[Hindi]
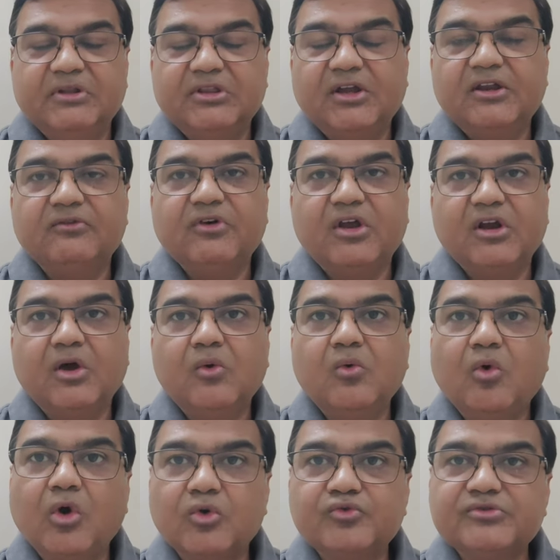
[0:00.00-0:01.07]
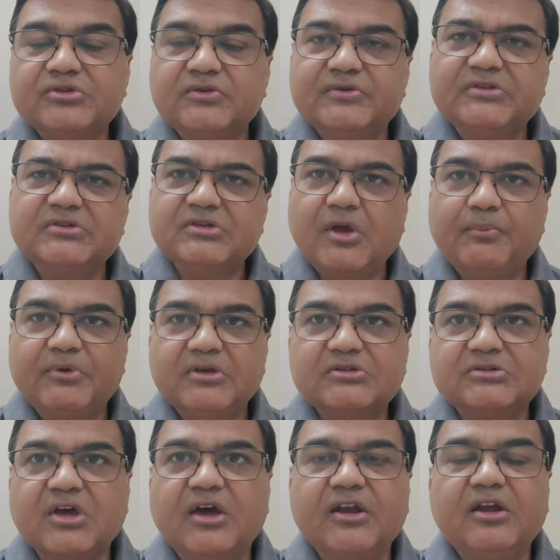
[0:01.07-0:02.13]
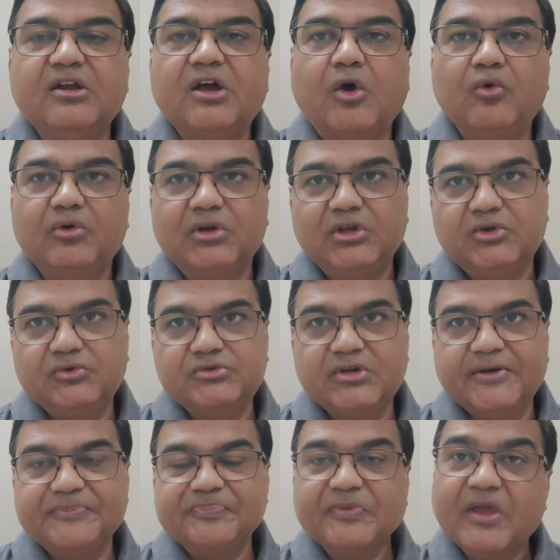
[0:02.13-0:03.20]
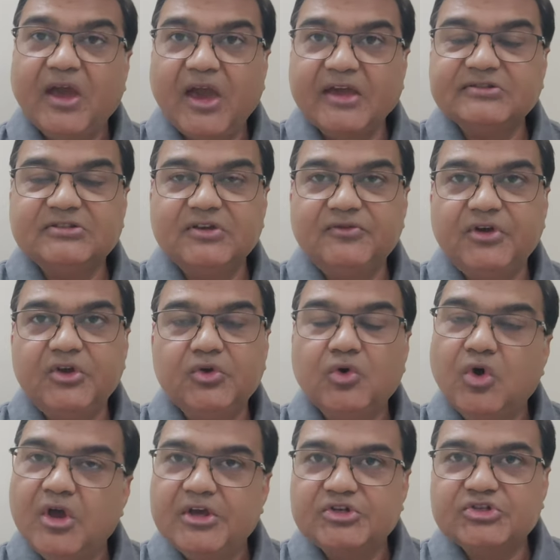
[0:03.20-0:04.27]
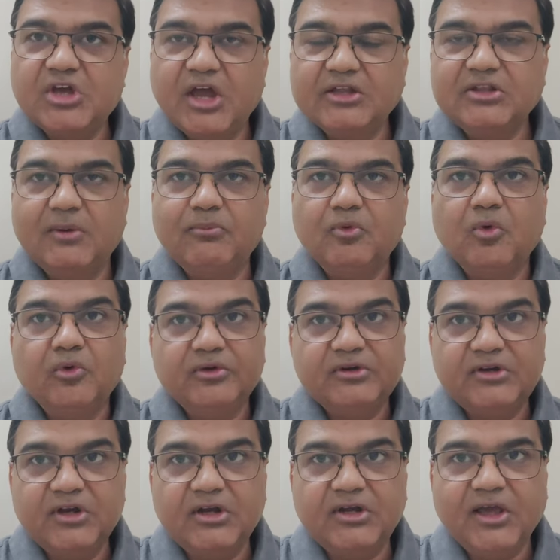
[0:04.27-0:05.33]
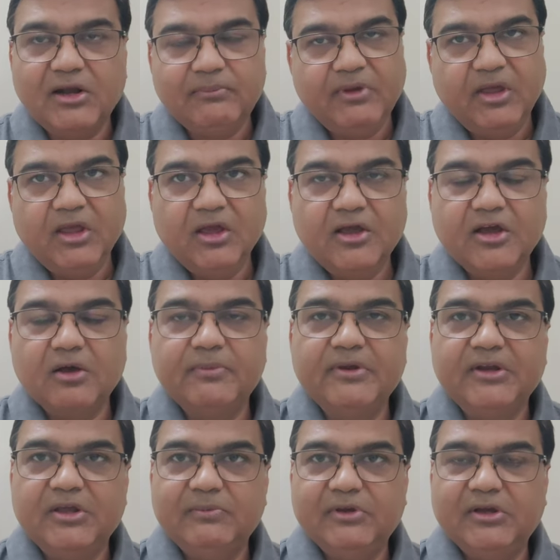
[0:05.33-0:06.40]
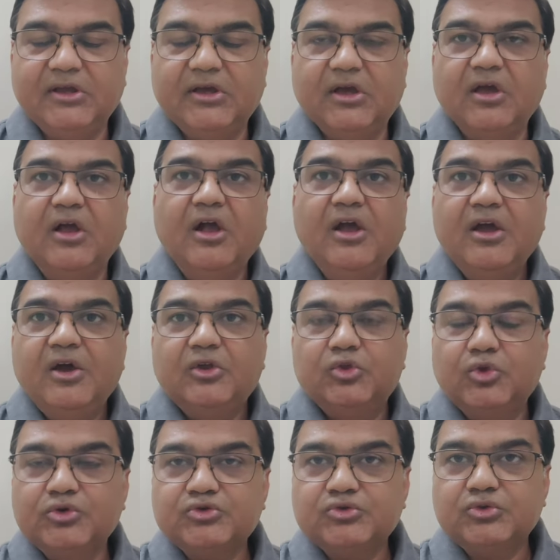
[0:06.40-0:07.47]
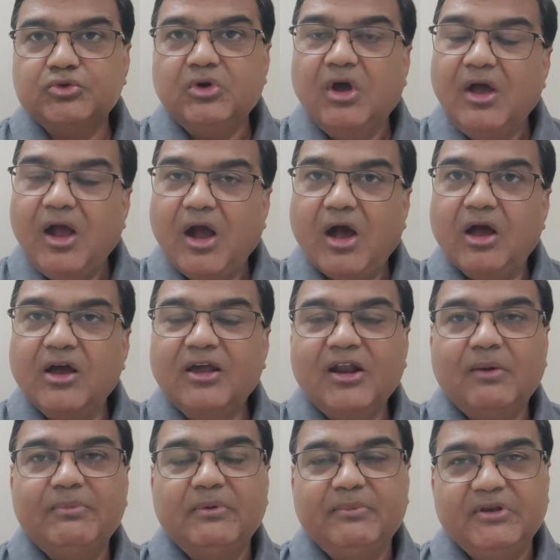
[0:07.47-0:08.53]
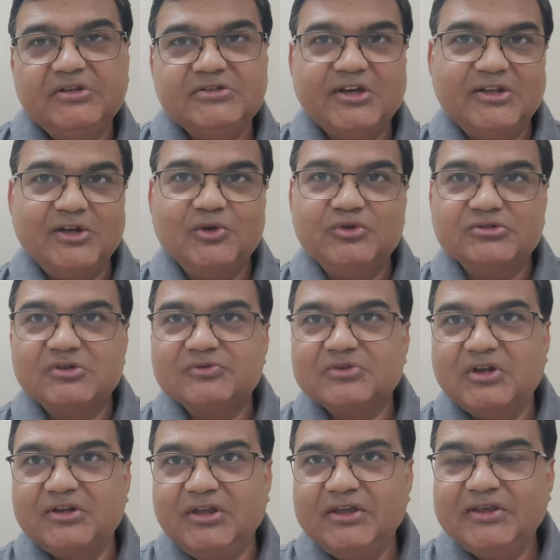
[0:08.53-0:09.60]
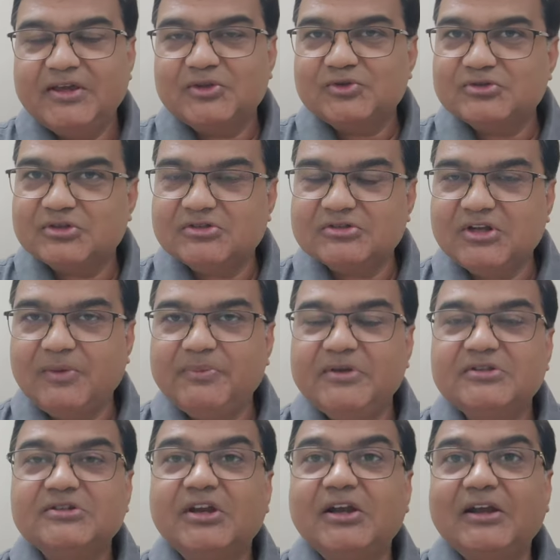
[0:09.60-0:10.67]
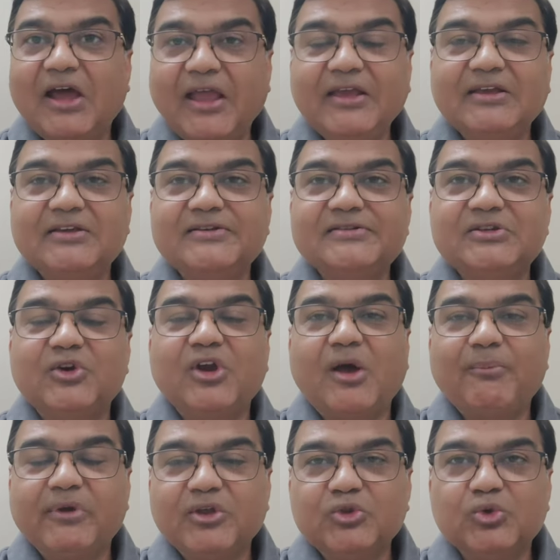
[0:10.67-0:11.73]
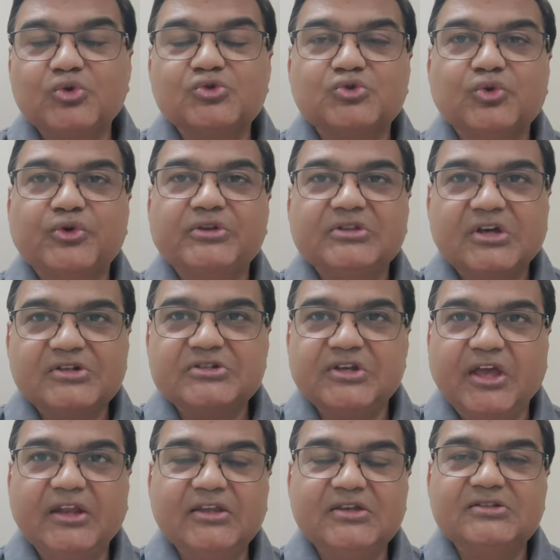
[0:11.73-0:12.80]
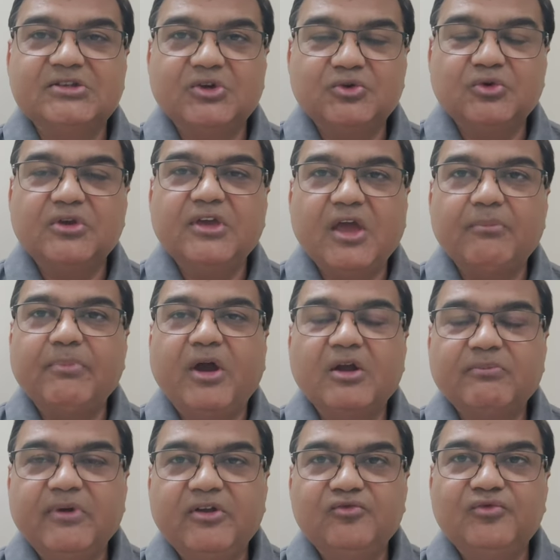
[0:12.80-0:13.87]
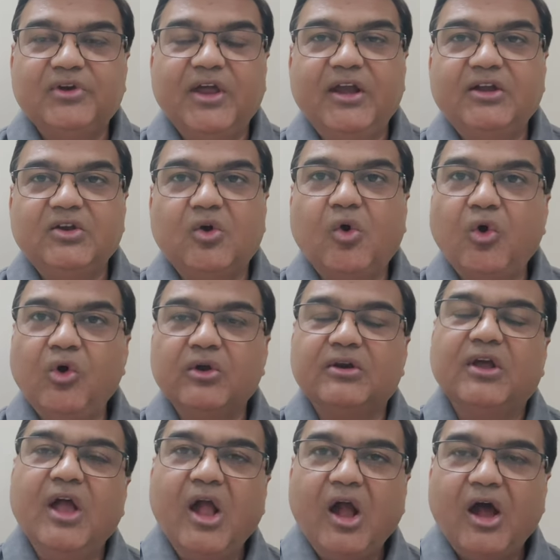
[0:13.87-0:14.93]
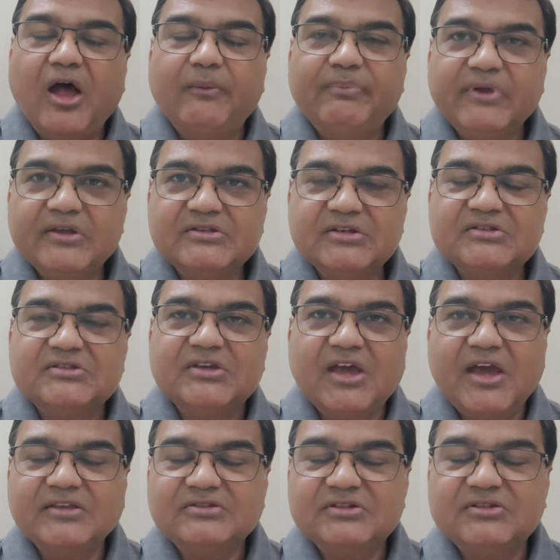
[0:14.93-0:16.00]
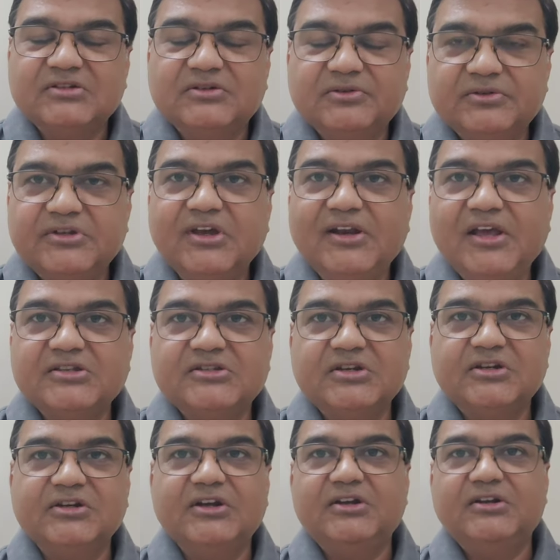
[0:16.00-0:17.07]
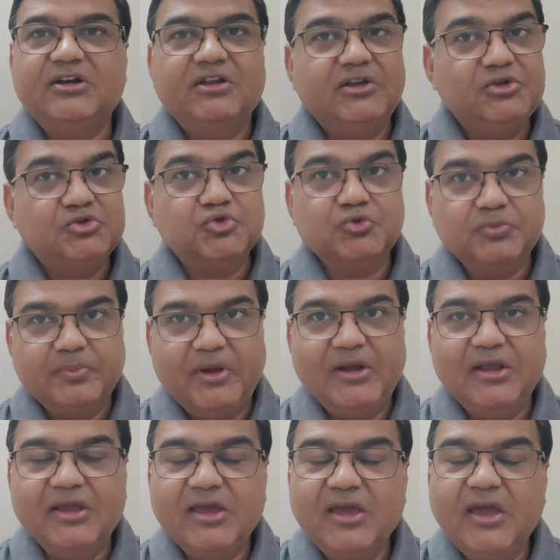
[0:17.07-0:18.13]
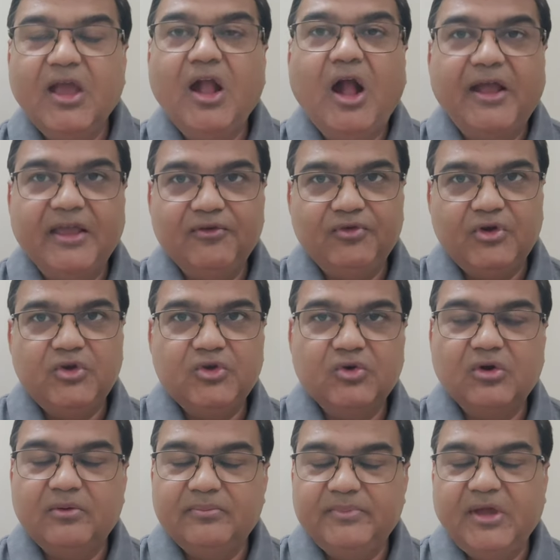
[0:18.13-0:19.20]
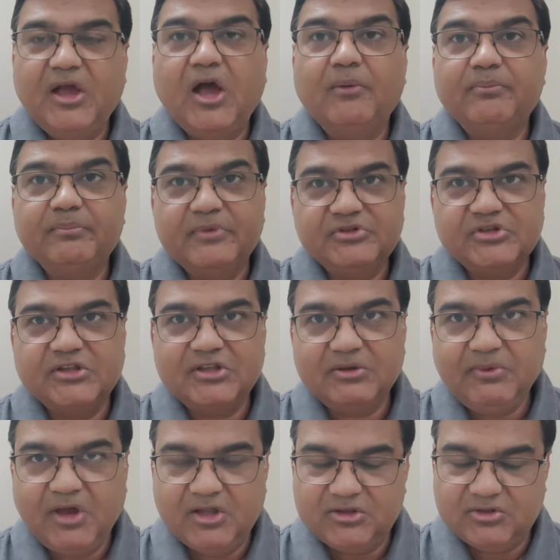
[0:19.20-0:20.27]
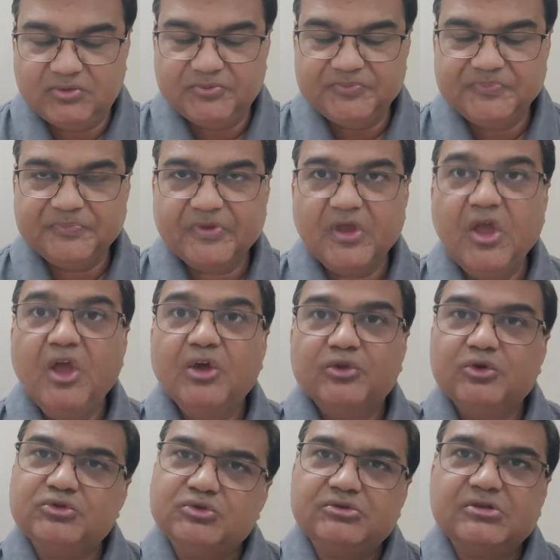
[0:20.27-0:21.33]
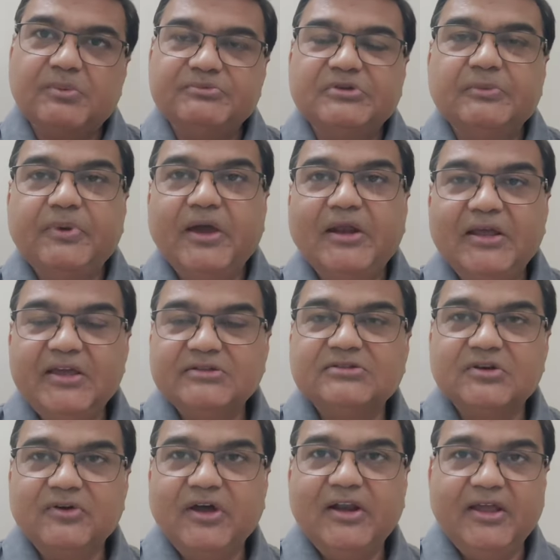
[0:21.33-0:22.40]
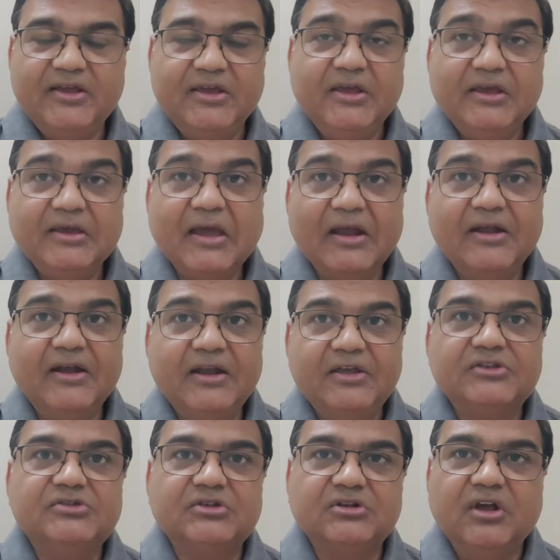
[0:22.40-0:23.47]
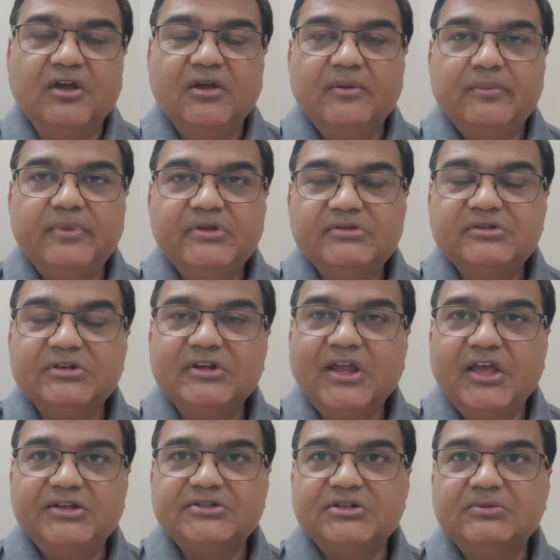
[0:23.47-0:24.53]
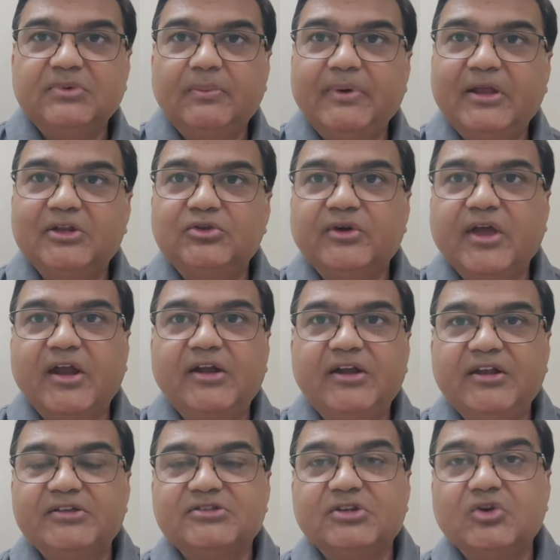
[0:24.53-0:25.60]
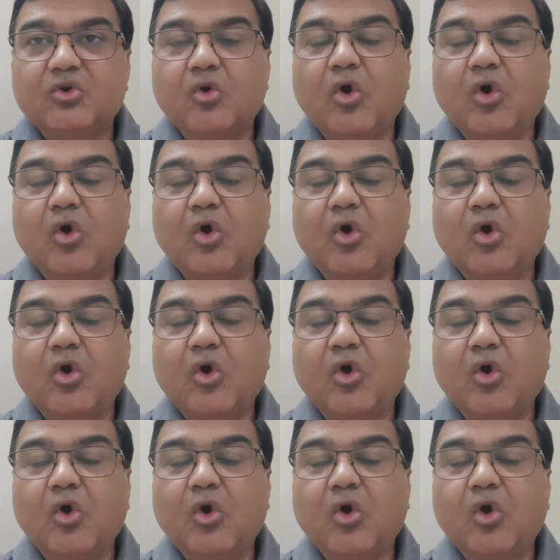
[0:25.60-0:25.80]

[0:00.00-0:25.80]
बताने वाला हूं और उसकी वजह से आपके सारे डाउट क्लियर हो जाए ऐसे वीडियो शायद आपको डिटेल में कभी नहीं मिलेगा दोस्तों अगर आपने मेरे चैनल को सब्सक्राइब नहीं किया तो सब्सक्राइब कीजिए लाइक कीजिए और आपके दोस्तों के साथ शेयर कीजिए क्योंकि अपार्टमेंट फ्लैट और आपके जैसे रियल एस्टेट रिलेटेड इशू मैं लेके ये वीडियो मैं अपने चैनल में आता हूँ दोस्तों सबसे पहले ये सवाल है कि कैंडिडेचर मीन्स इलेक्शन में पहले तो कैंडिडेचर